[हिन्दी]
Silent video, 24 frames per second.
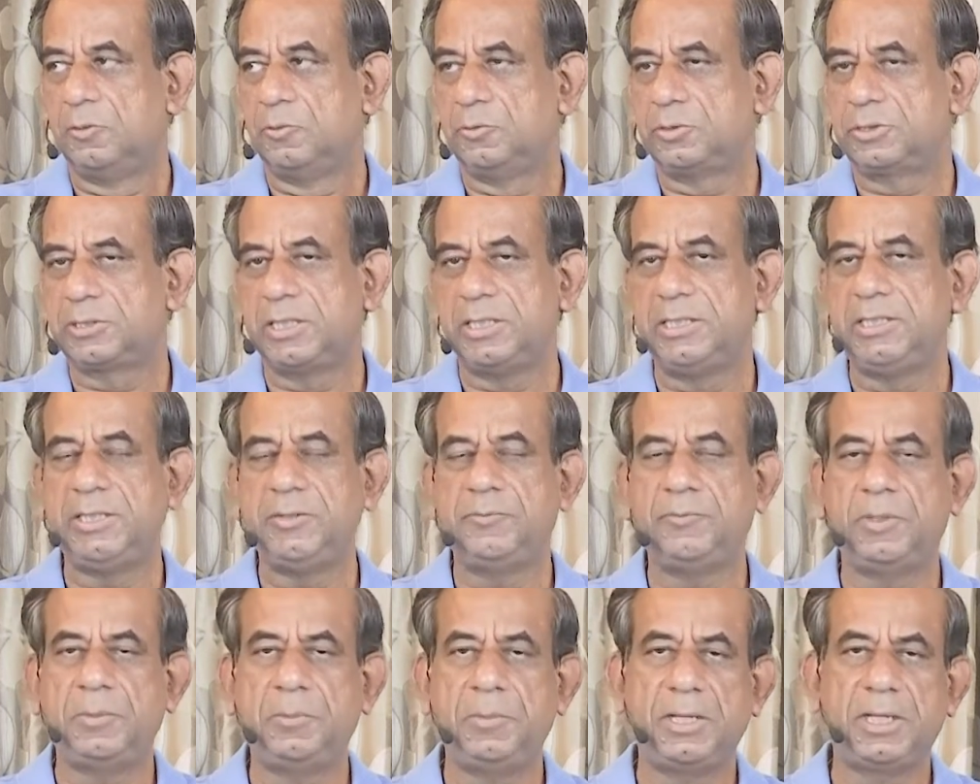उसके
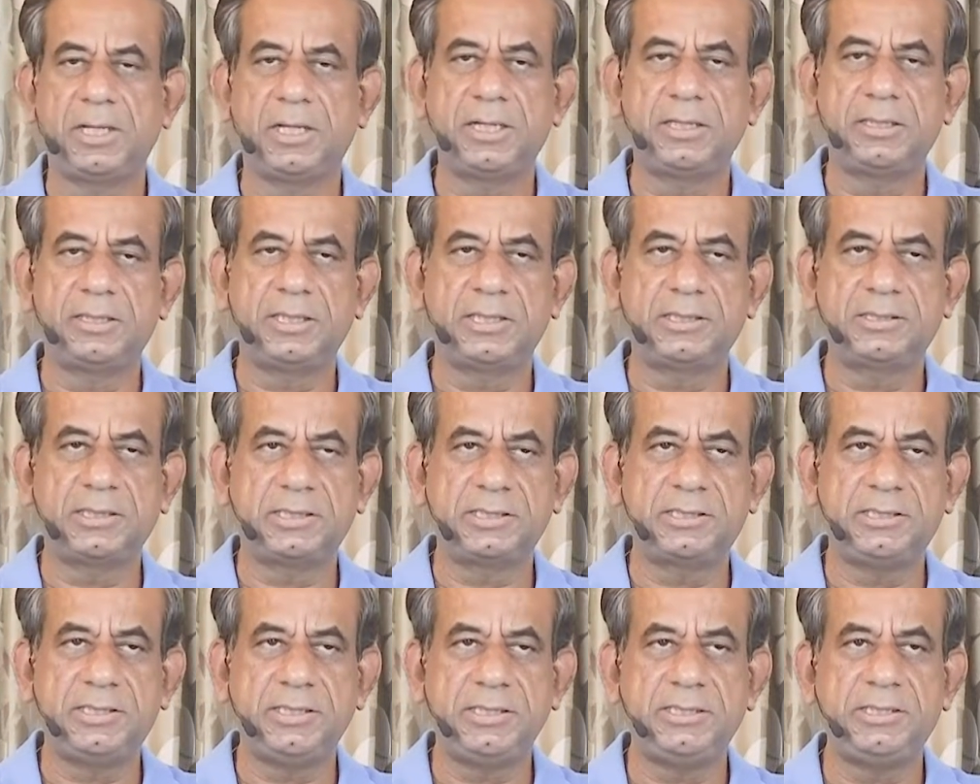जीवन में अगर दस
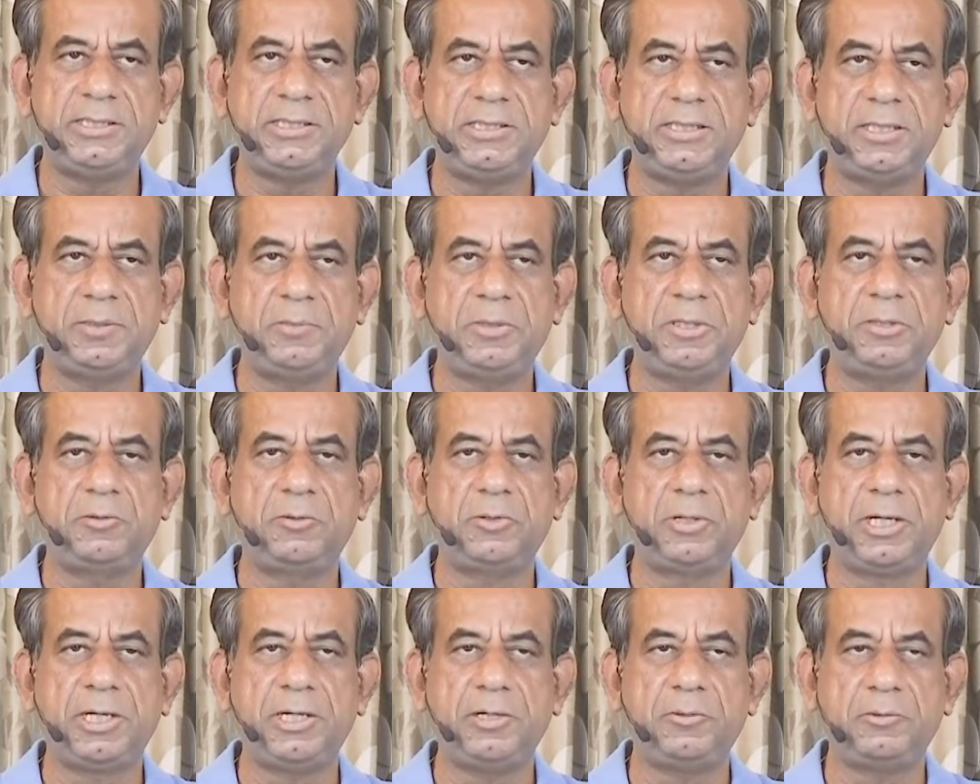अच्छी चीज़ें भी
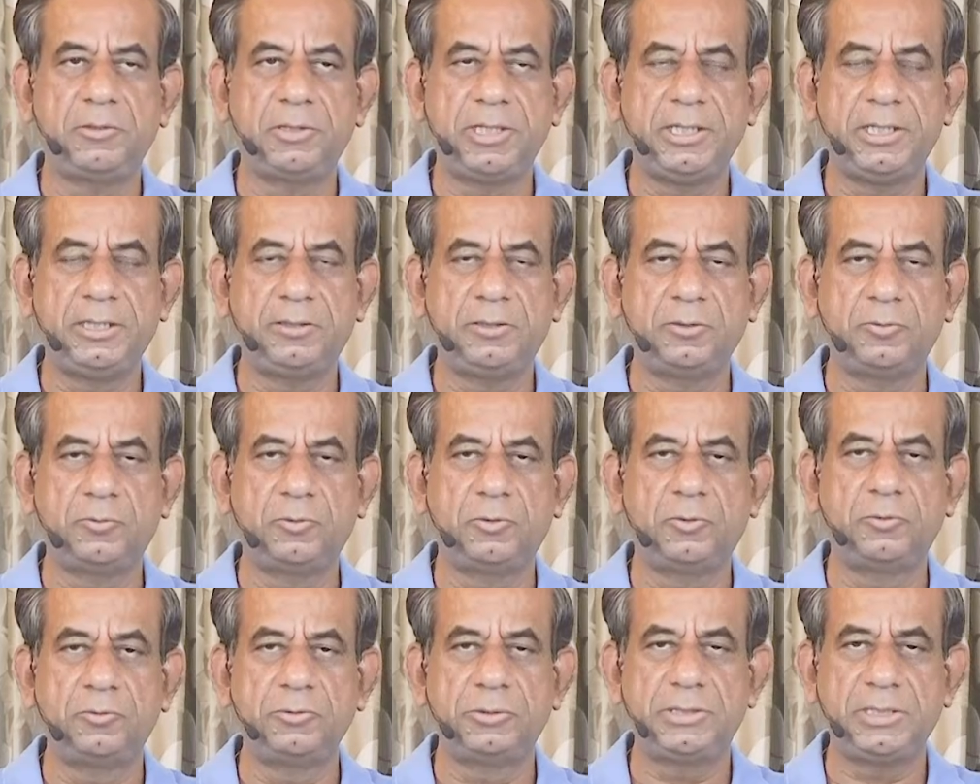हो रही होंगी तो
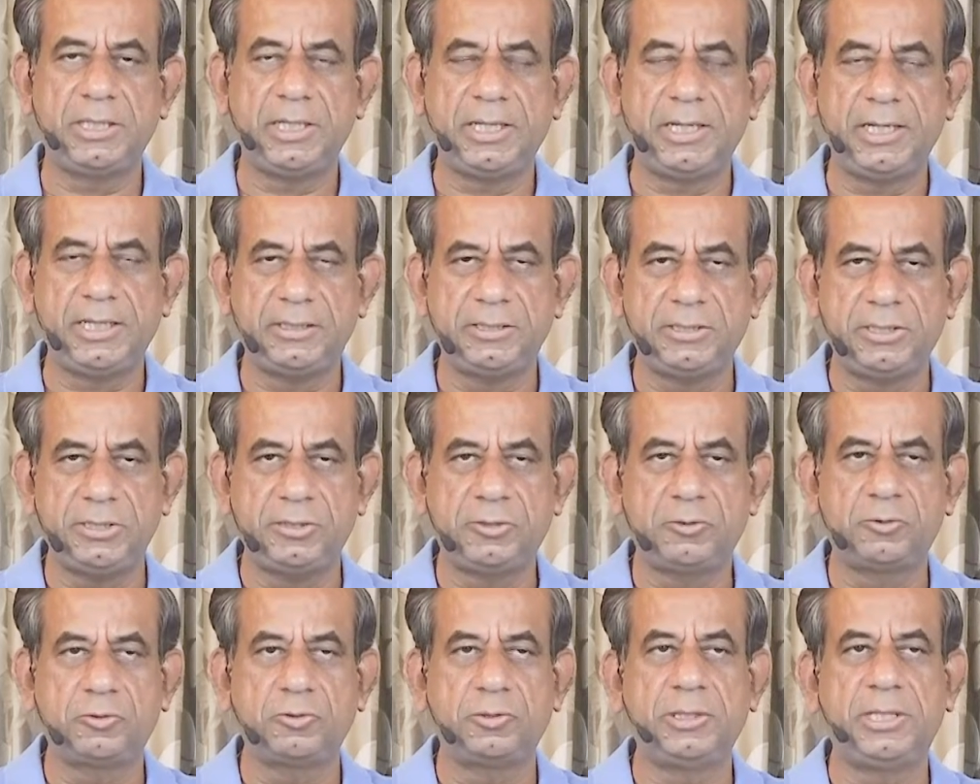वो उस एक
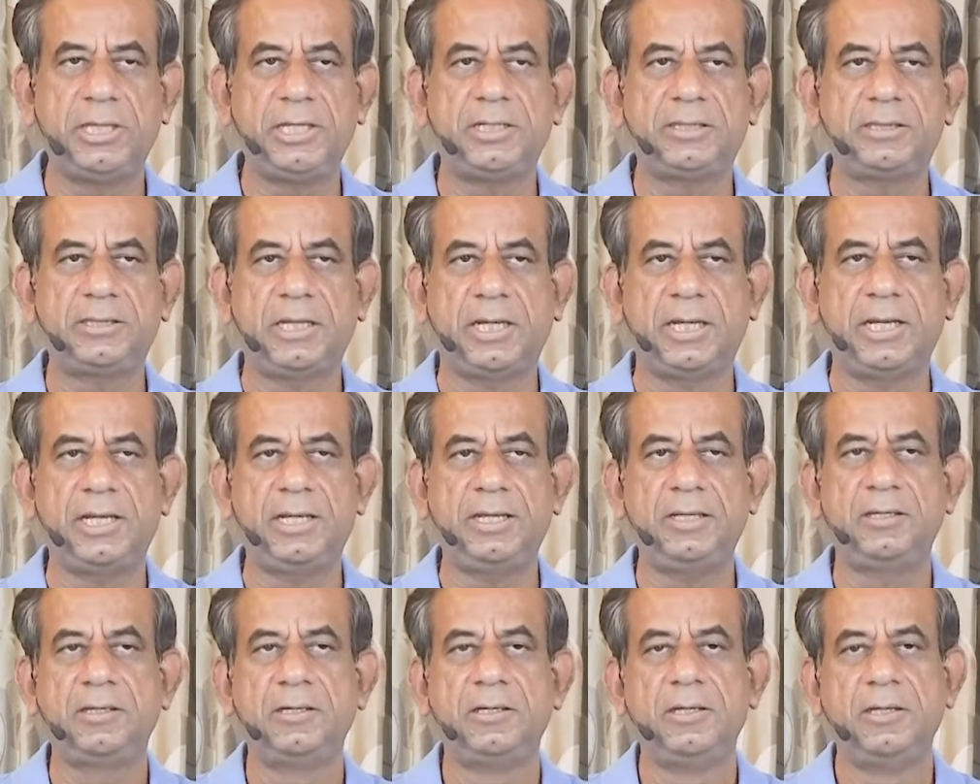चीज़ को देखता
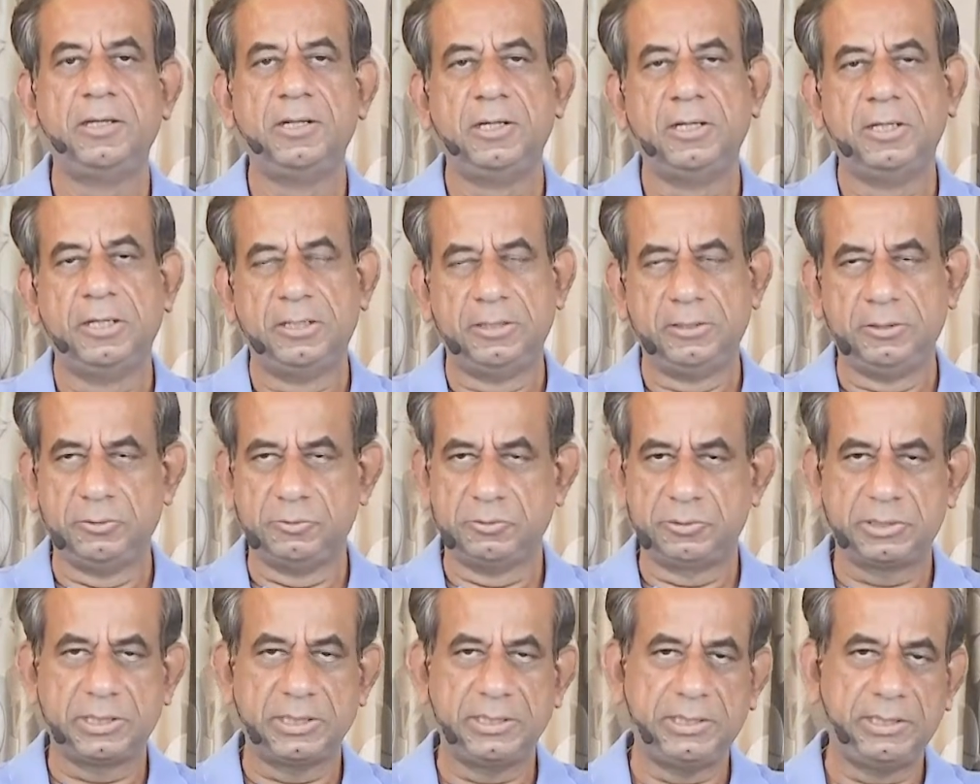है
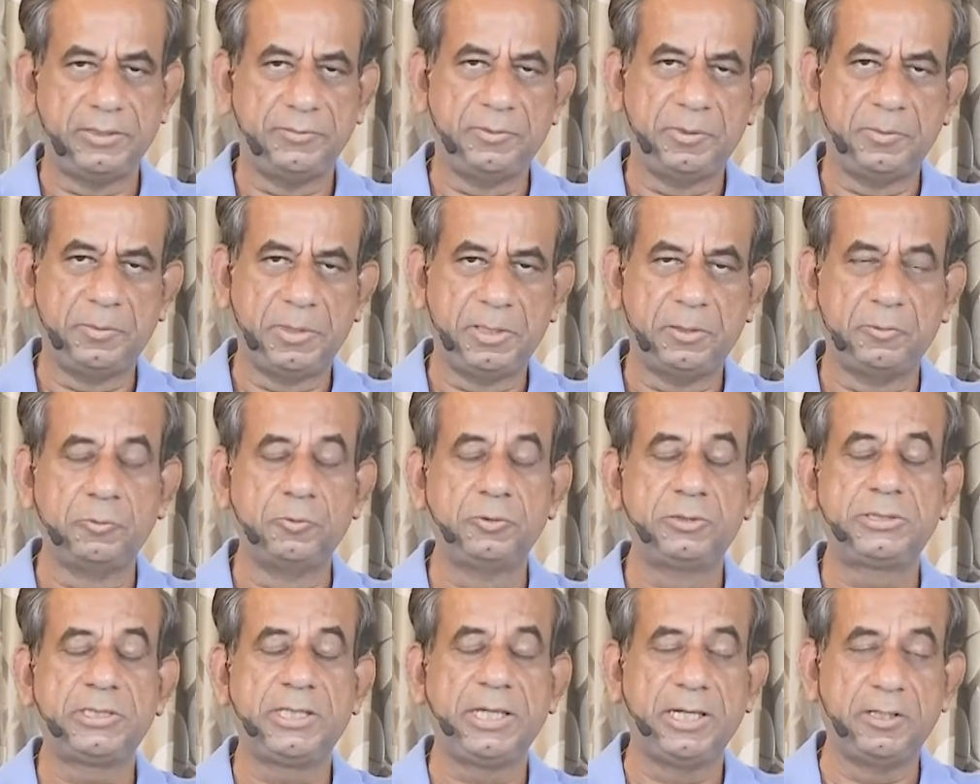जो उसके जीवन में
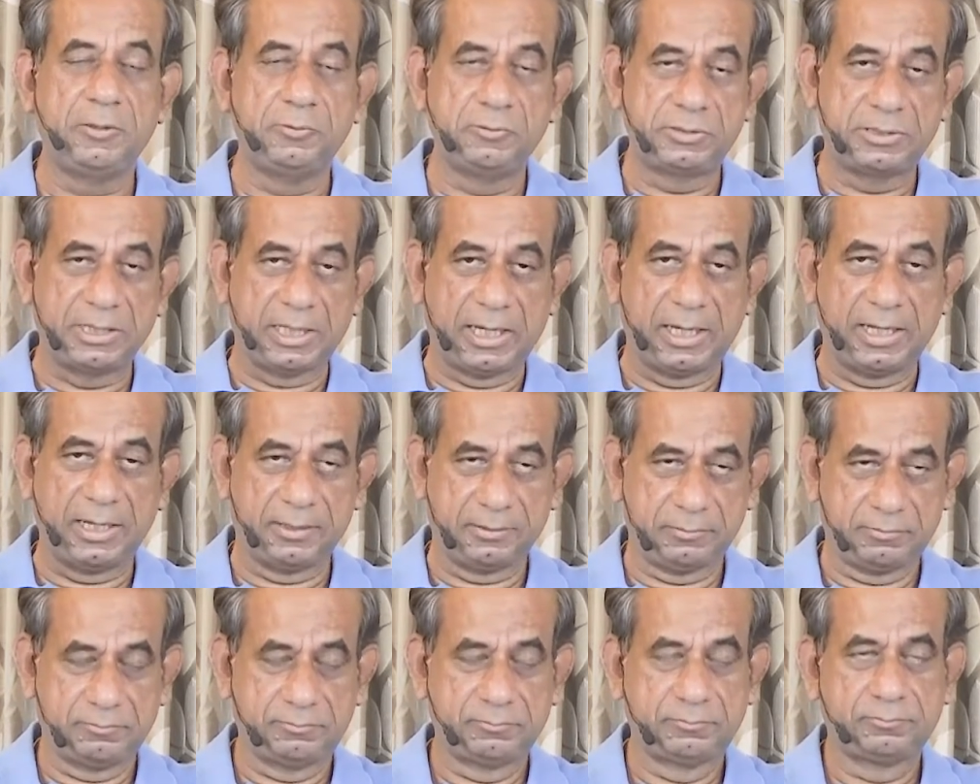उसके
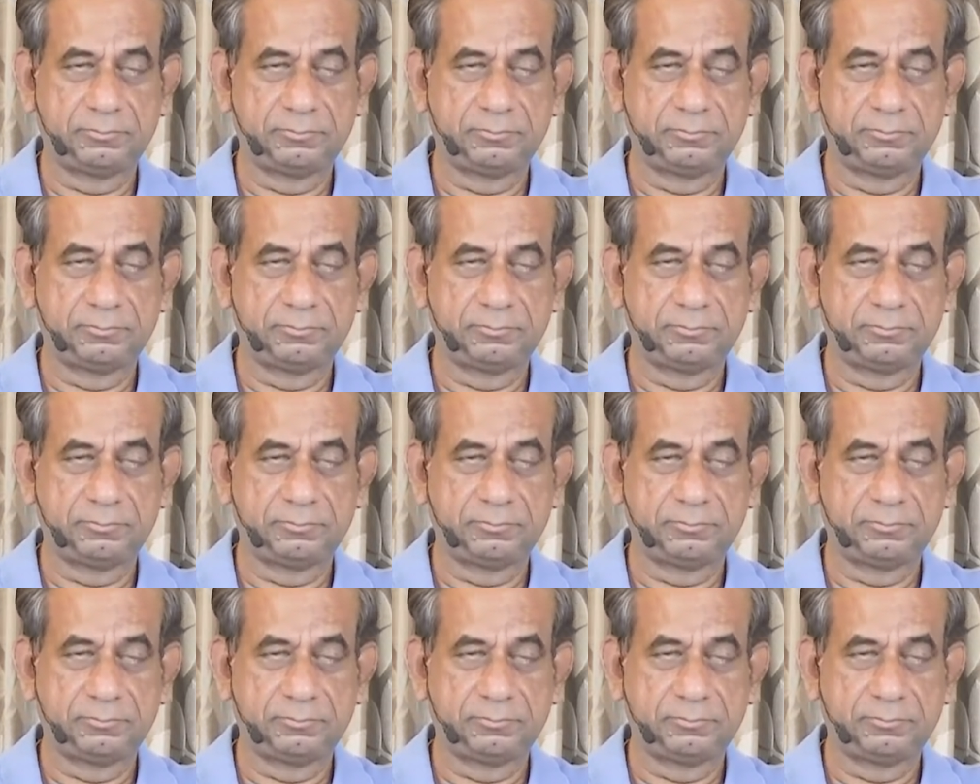अनुसार